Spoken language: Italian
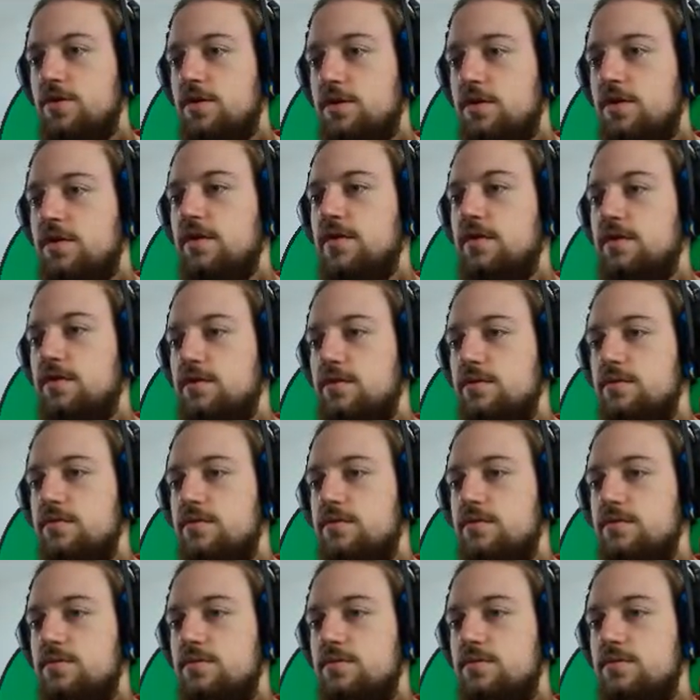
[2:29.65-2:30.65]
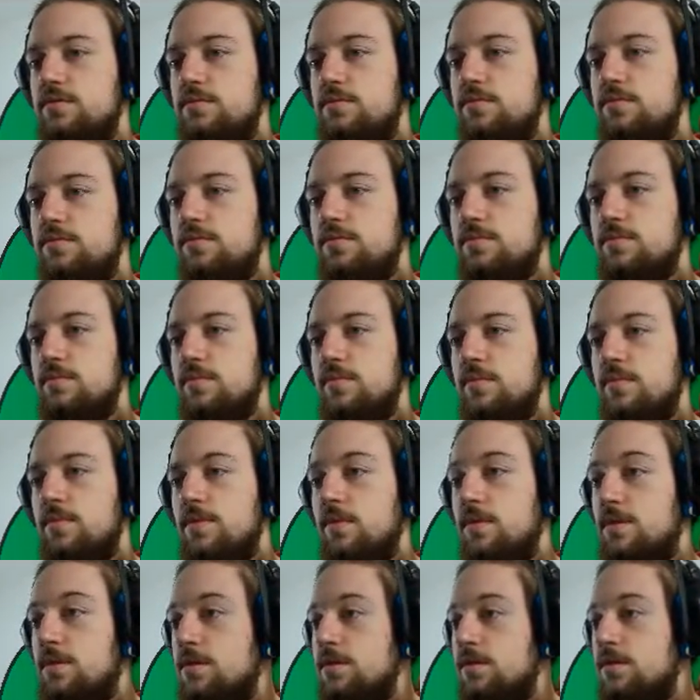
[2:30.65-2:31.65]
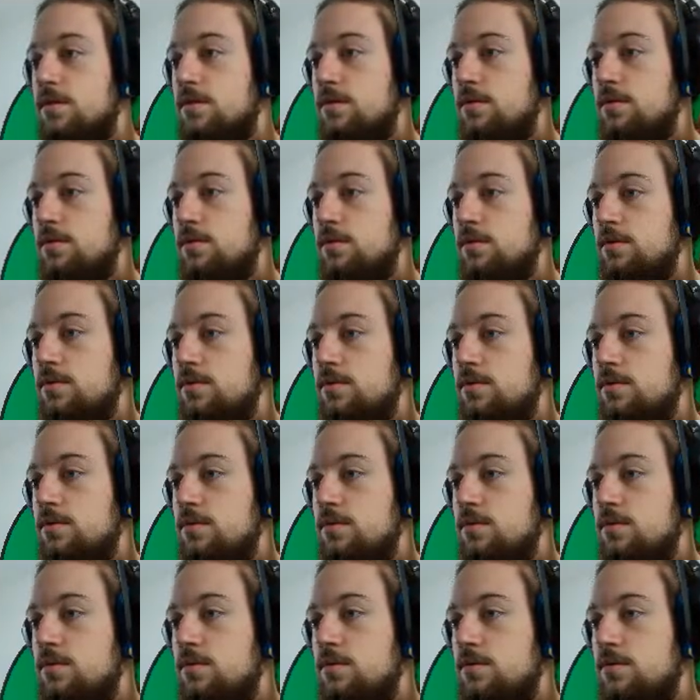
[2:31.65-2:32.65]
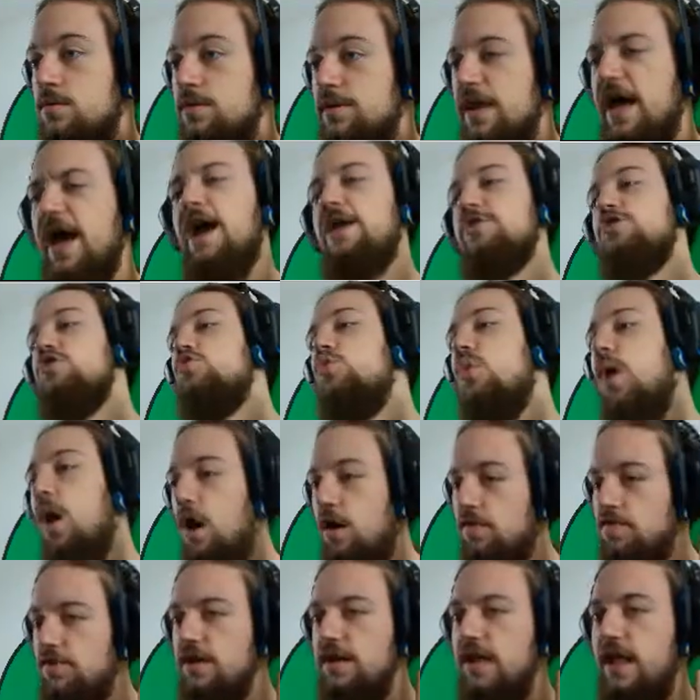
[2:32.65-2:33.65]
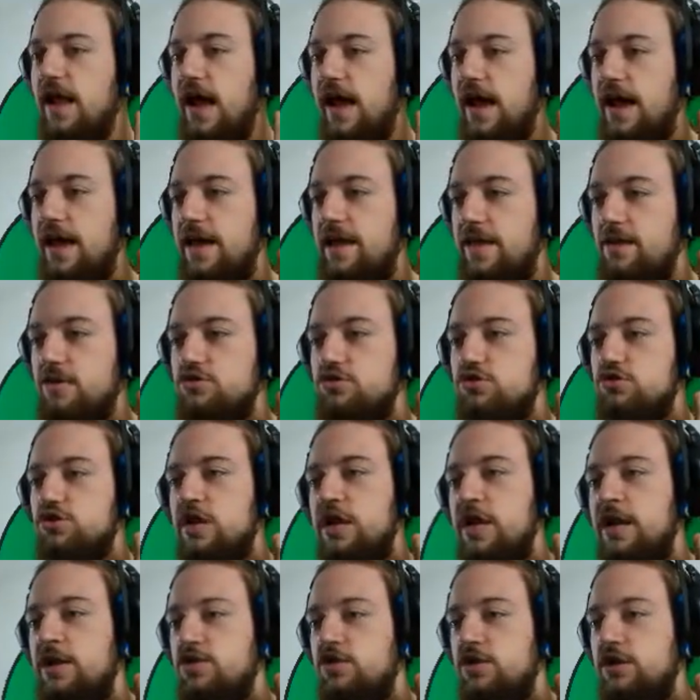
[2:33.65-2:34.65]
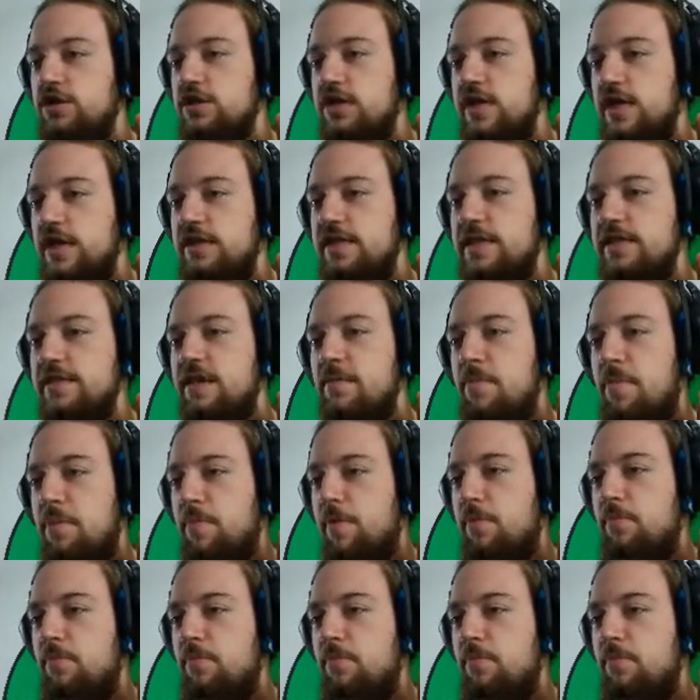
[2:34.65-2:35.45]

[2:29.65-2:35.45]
The main generator for Shaft dai, di nuovo, e eh, dai, questo generatore si dà sempre